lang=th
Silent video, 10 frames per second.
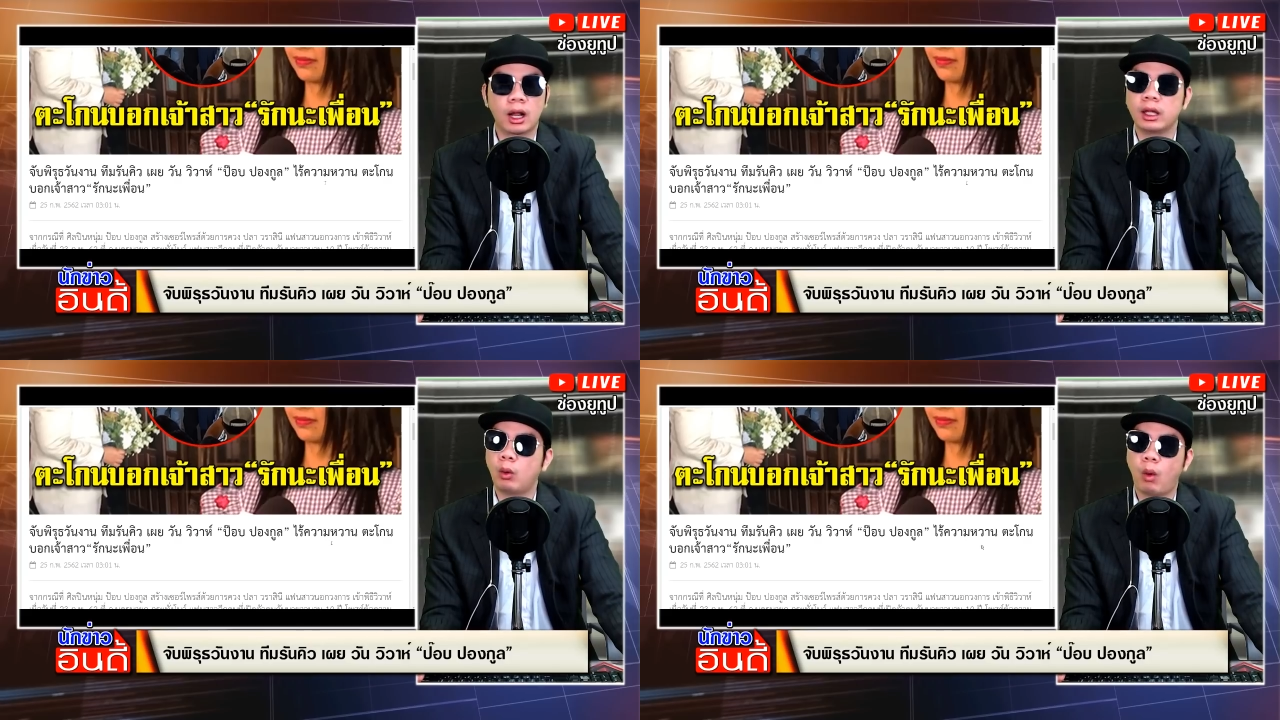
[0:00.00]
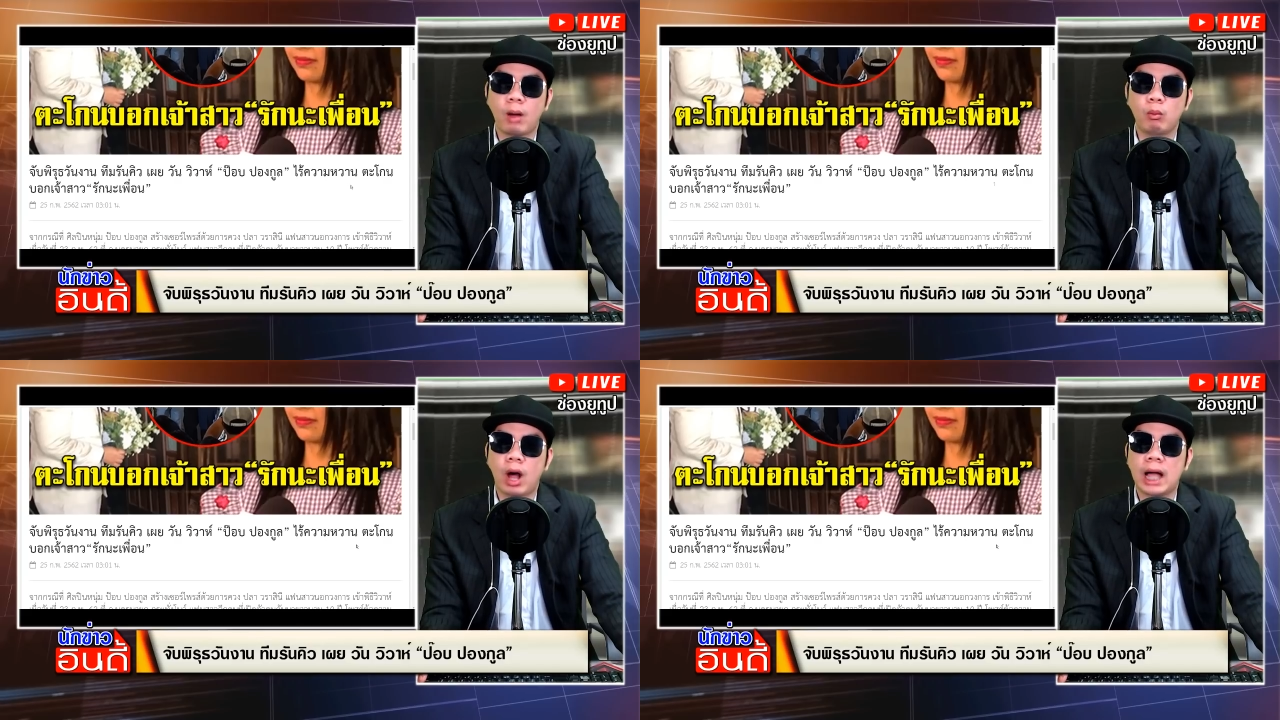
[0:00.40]
ไร้
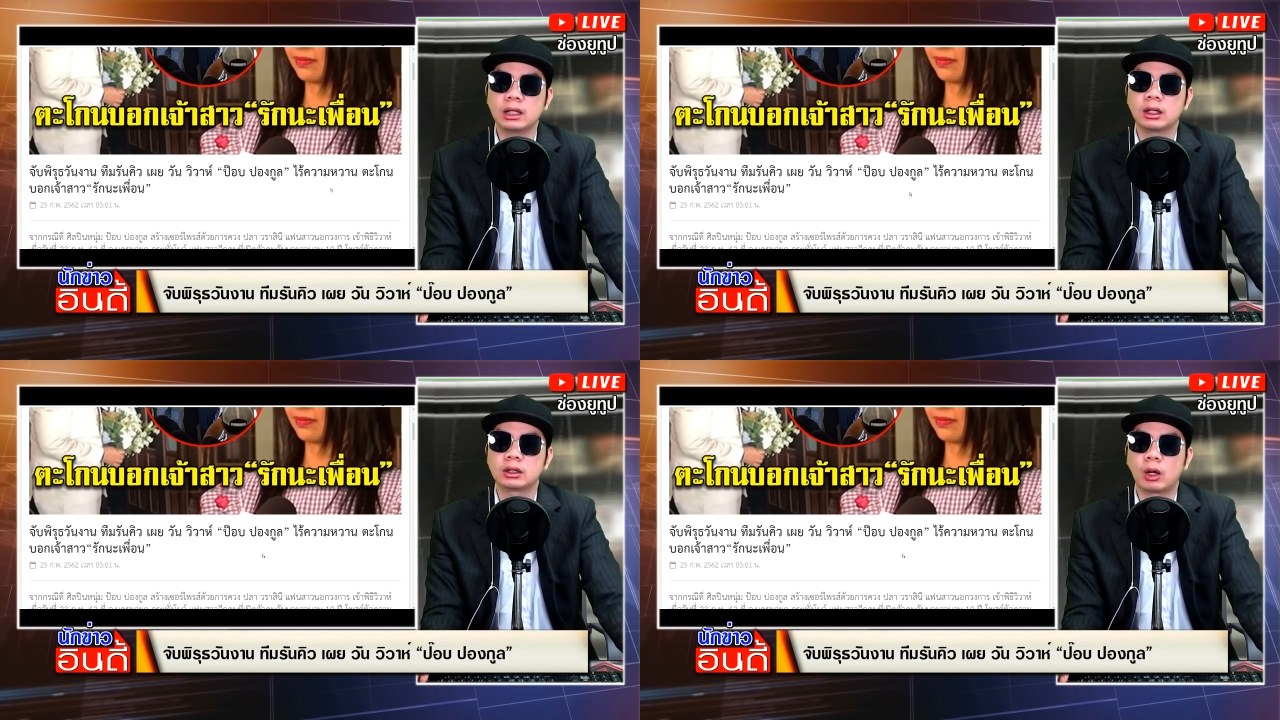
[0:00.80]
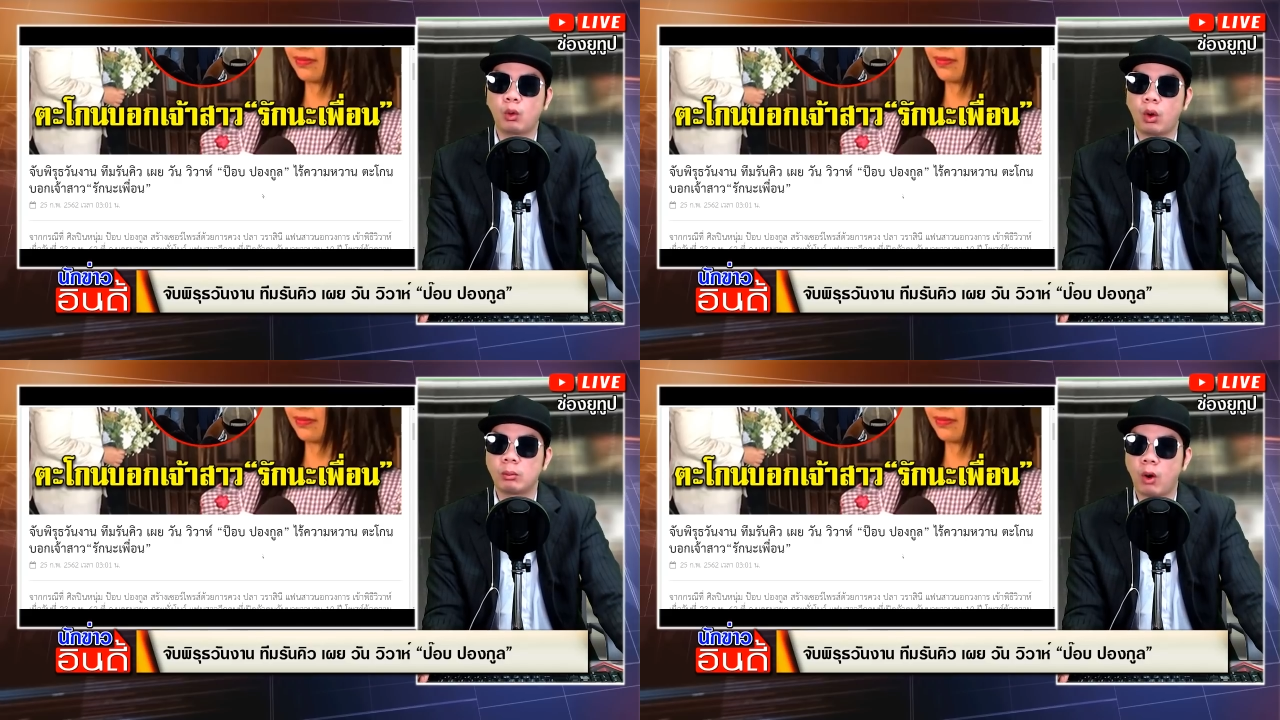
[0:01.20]
ความหวาน
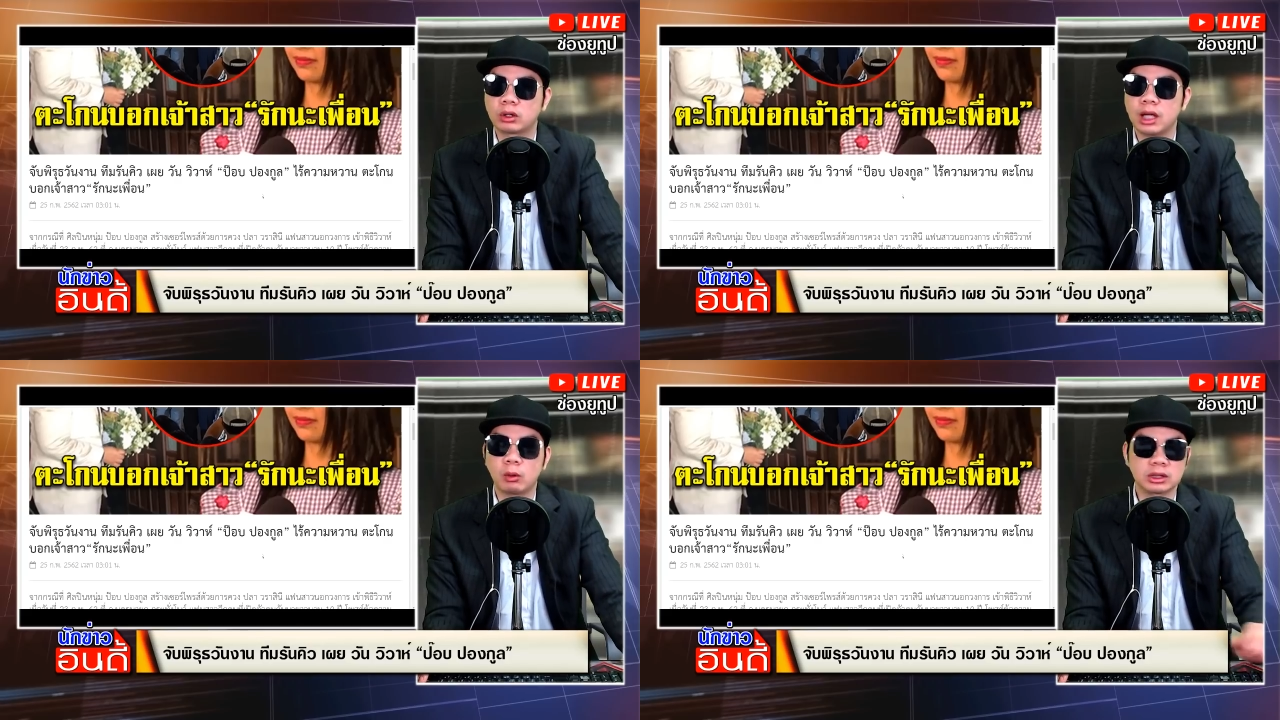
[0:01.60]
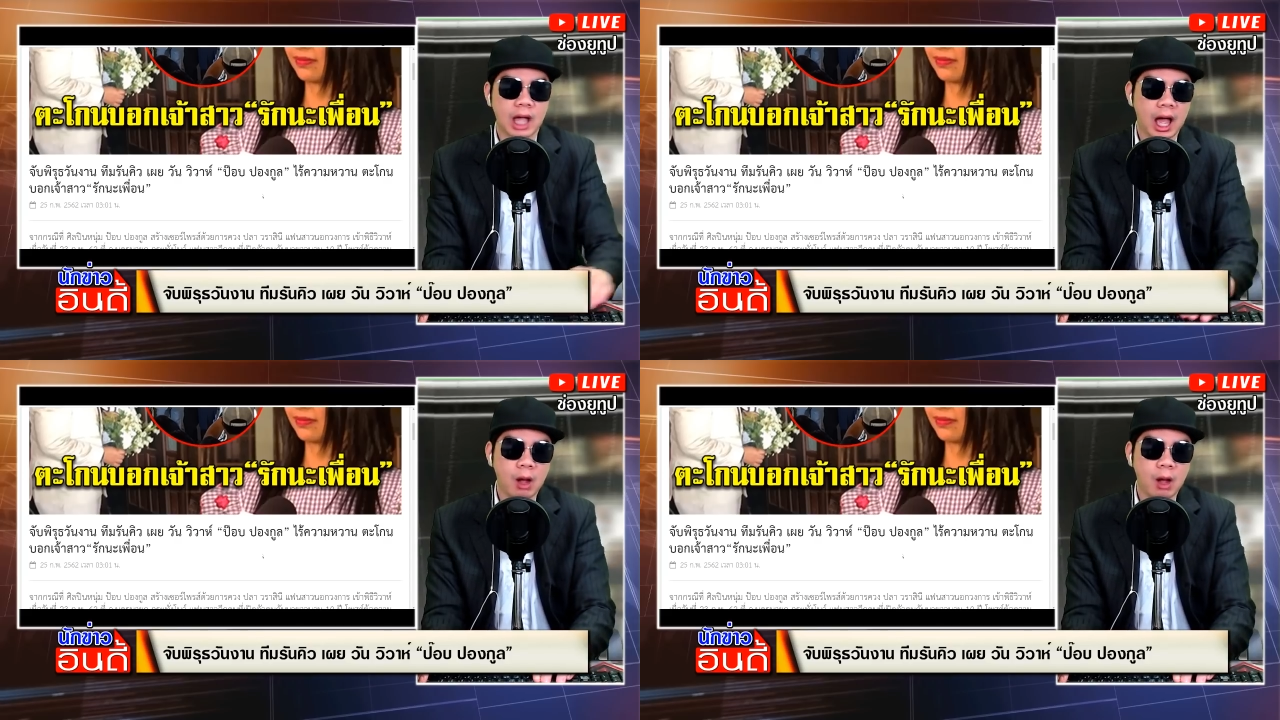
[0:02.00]
ตะโกนบอกเจ้า